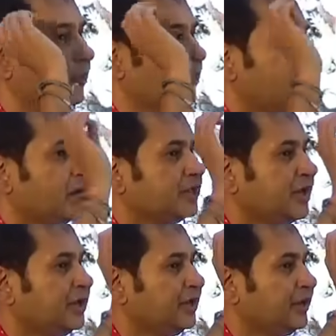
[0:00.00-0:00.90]

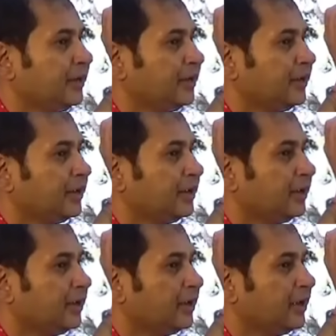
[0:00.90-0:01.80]
महाराजा ने
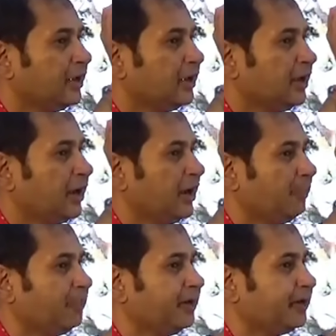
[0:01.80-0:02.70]

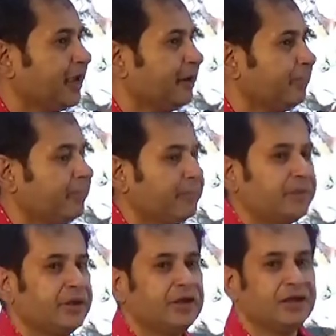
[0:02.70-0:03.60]
अपने टाइम
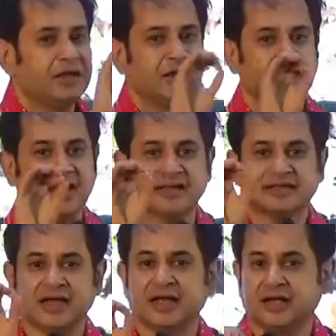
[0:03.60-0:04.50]
एक ऐसा